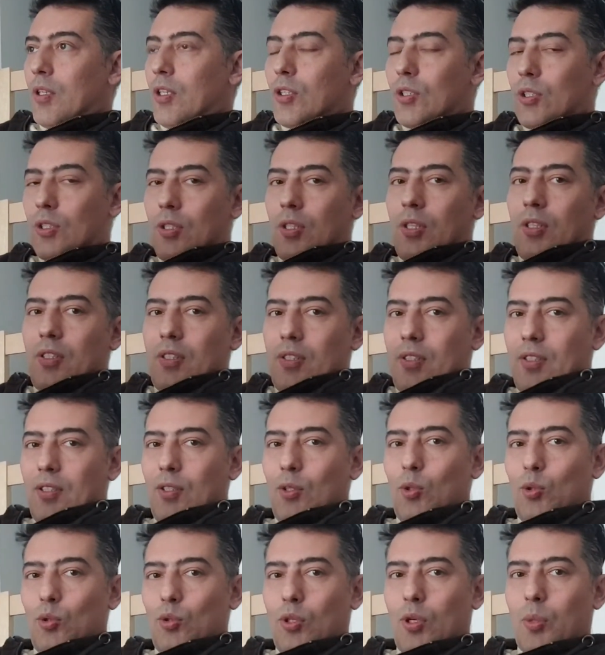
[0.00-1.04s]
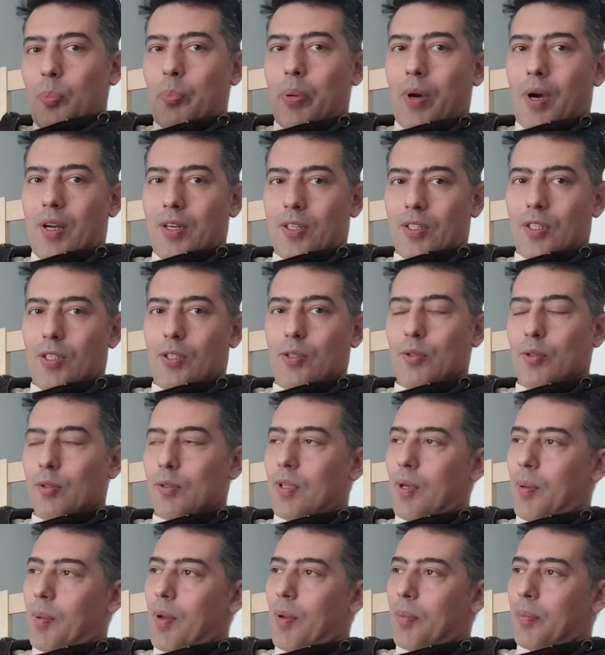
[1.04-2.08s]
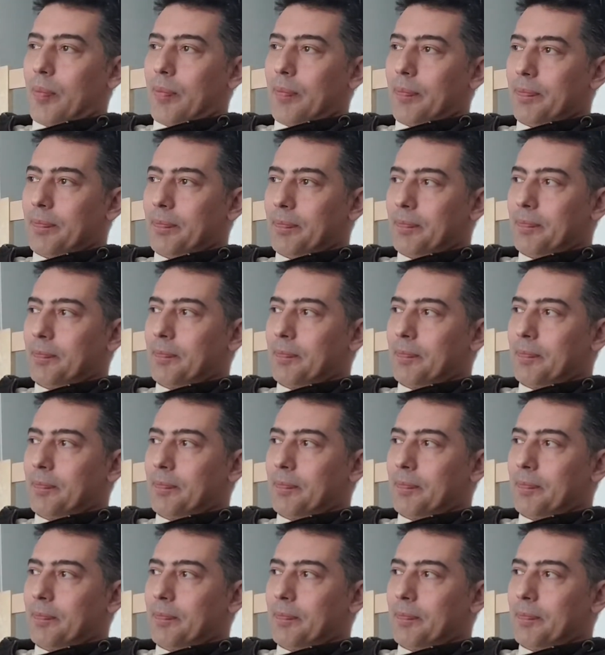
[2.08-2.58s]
İçine girdiği hücreyi parçalıyor tamam mı?